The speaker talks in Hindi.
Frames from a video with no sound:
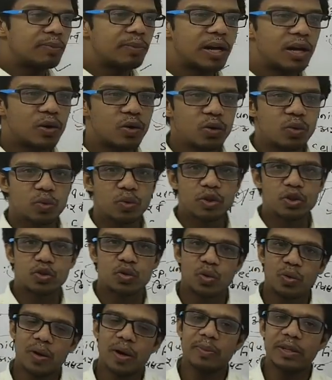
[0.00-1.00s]
मान लो कोई
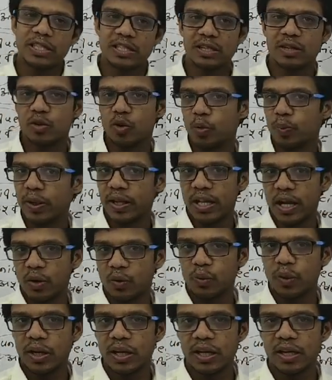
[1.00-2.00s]
जुड़वा बच्चे दो पैदा
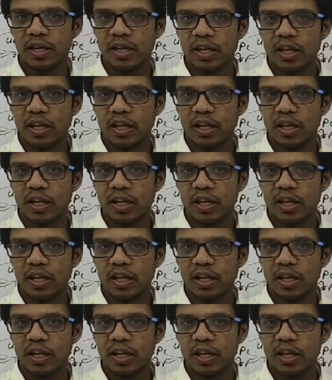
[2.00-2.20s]
हुए हैं